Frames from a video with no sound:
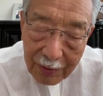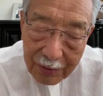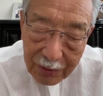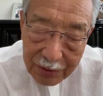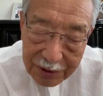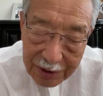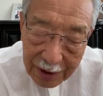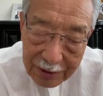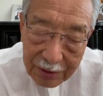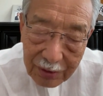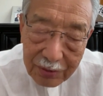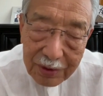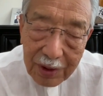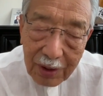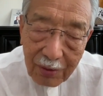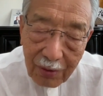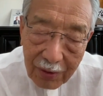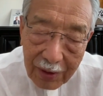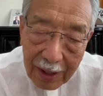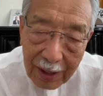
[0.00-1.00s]
ロシアにとっ
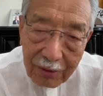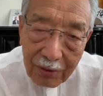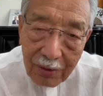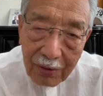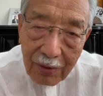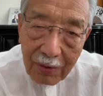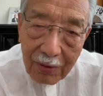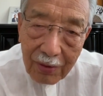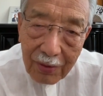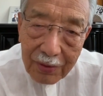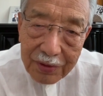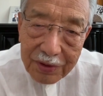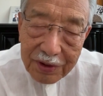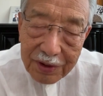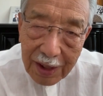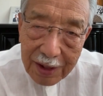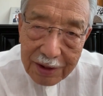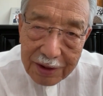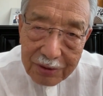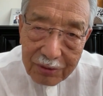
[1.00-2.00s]
て国家の
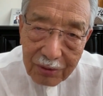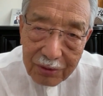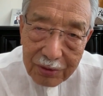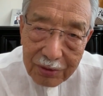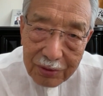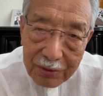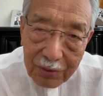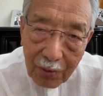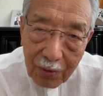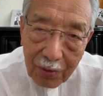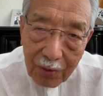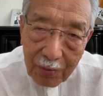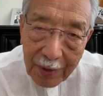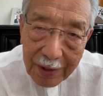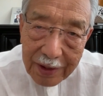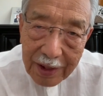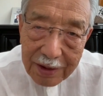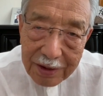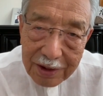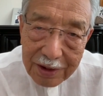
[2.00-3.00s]
一大事というところ
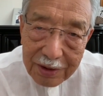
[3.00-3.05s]
まで、